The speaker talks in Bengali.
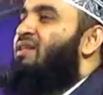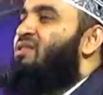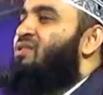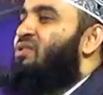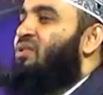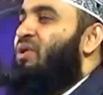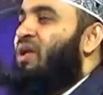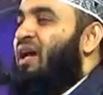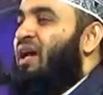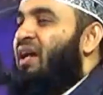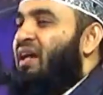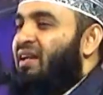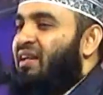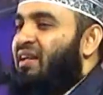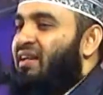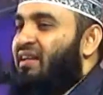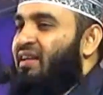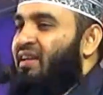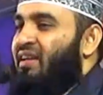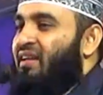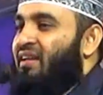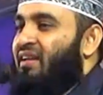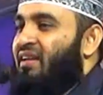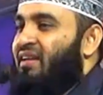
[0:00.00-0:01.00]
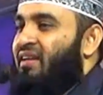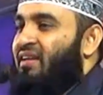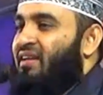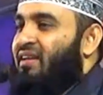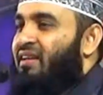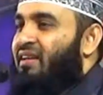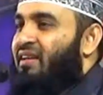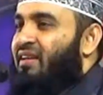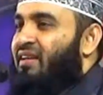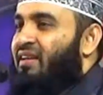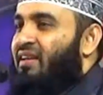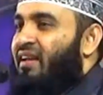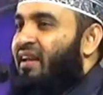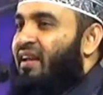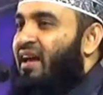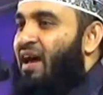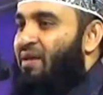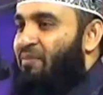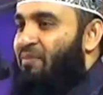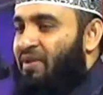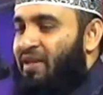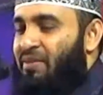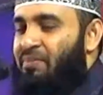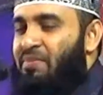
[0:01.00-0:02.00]
কিছু না
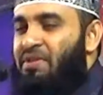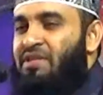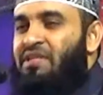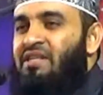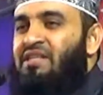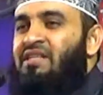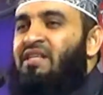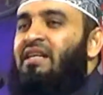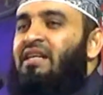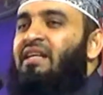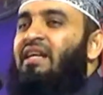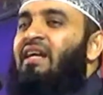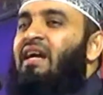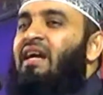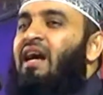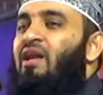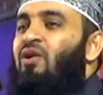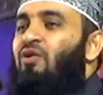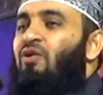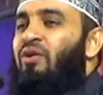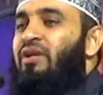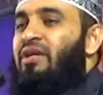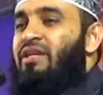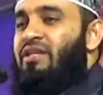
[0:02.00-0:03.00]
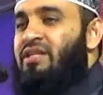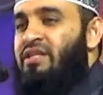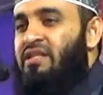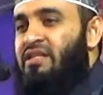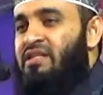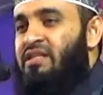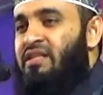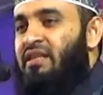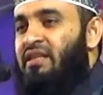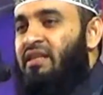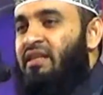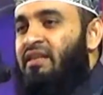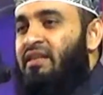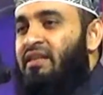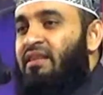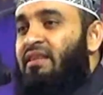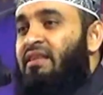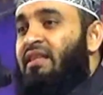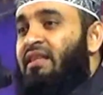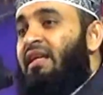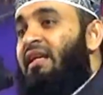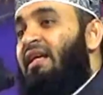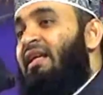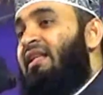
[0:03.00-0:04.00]
আমি বিশেষ একটা কারণে এসেছি
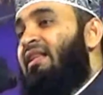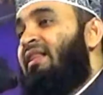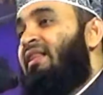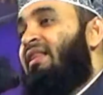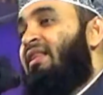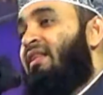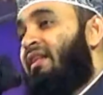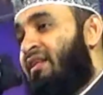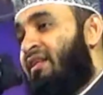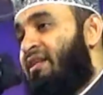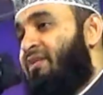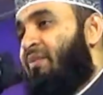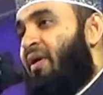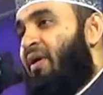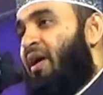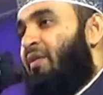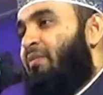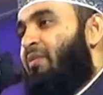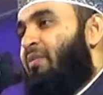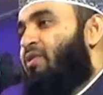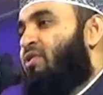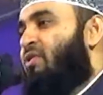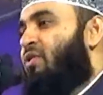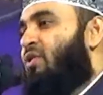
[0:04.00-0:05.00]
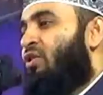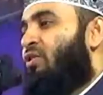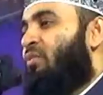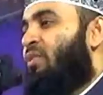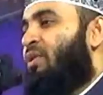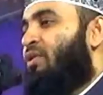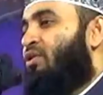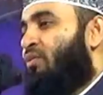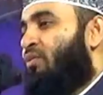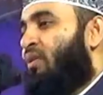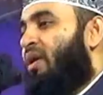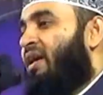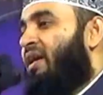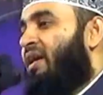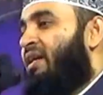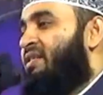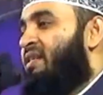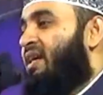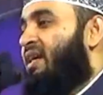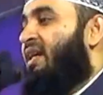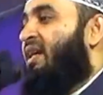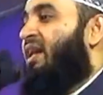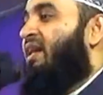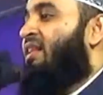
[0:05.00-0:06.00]
তিন তিনবার বিশ্বনবী তোমাকে
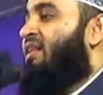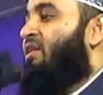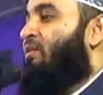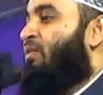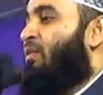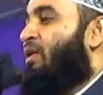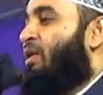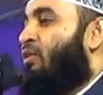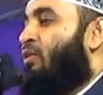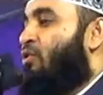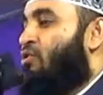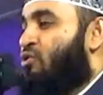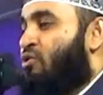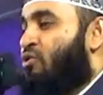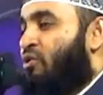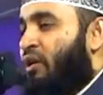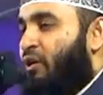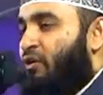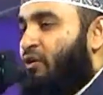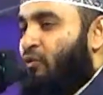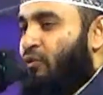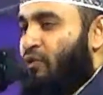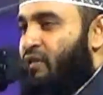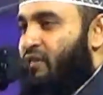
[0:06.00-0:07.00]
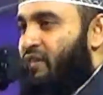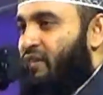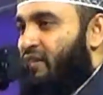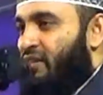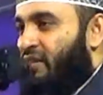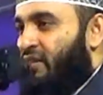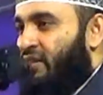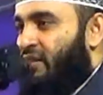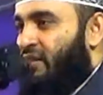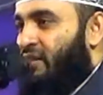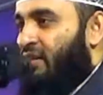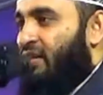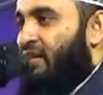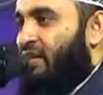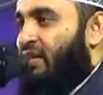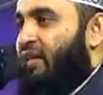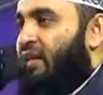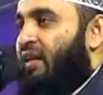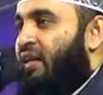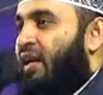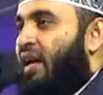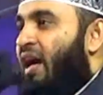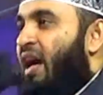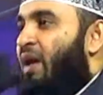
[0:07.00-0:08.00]
জান্নাতি বলে ঘোষণা করেছে
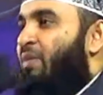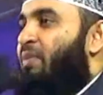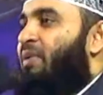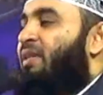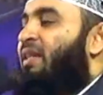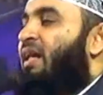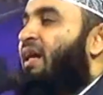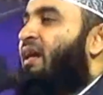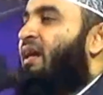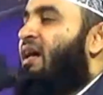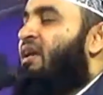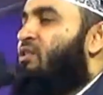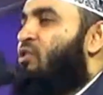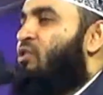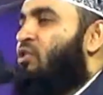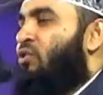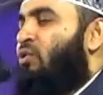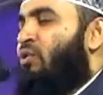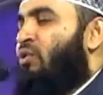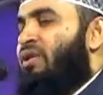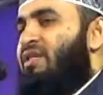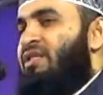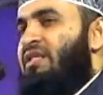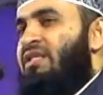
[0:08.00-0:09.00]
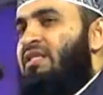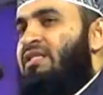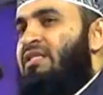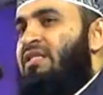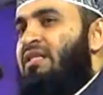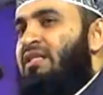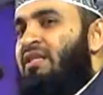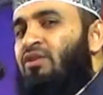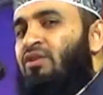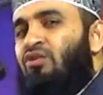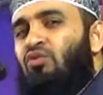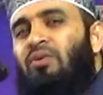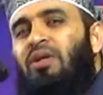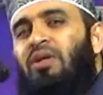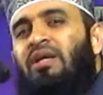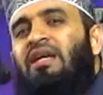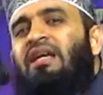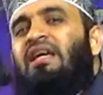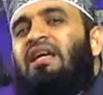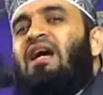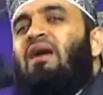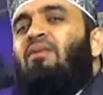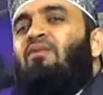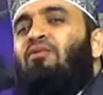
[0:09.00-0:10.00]
আমি দেখার জন্য এসেছি যে তুমি
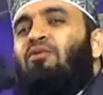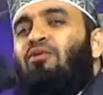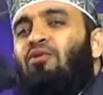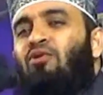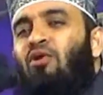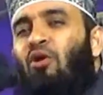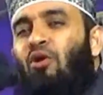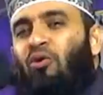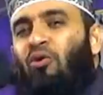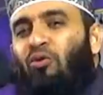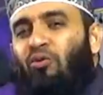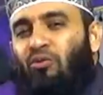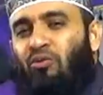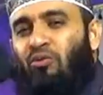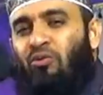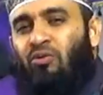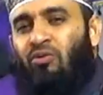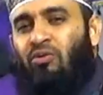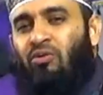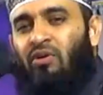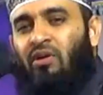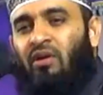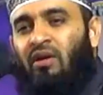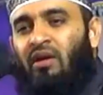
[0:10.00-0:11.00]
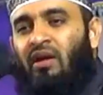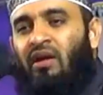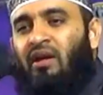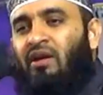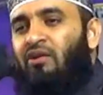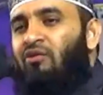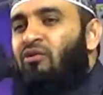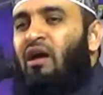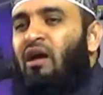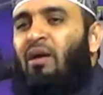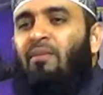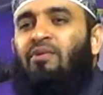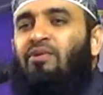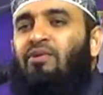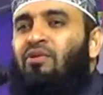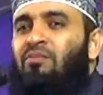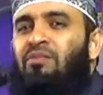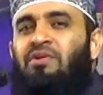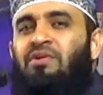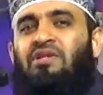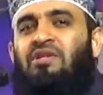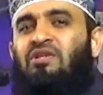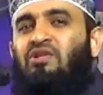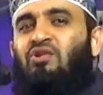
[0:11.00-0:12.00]
কি আমল করো কিন্তু আমি তো
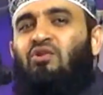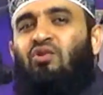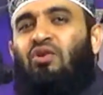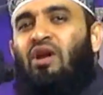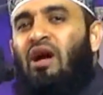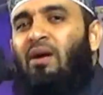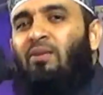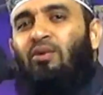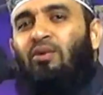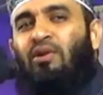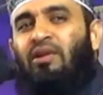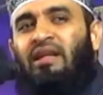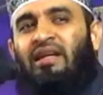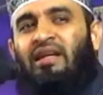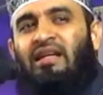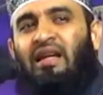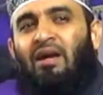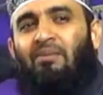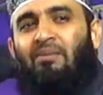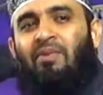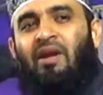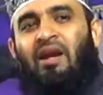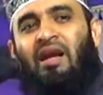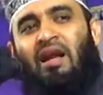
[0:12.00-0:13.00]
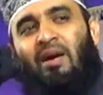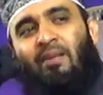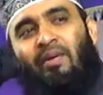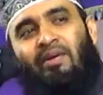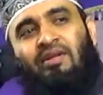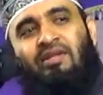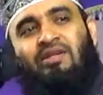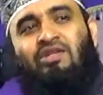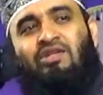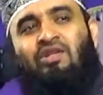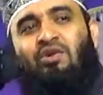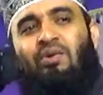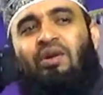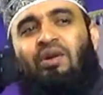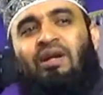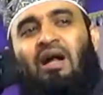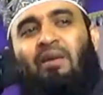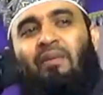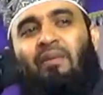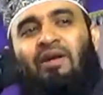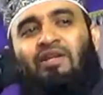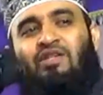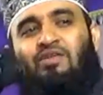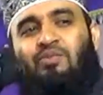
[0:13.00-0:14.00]
বিশেষ কোনো আমল দেখলাম না নামাজের সময়
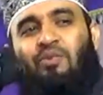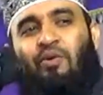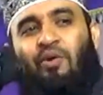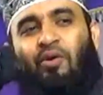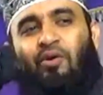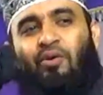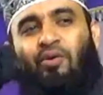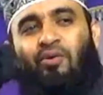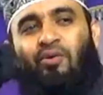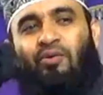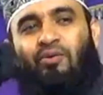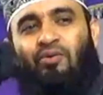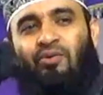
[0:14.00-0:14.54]
নামাজ পড়ো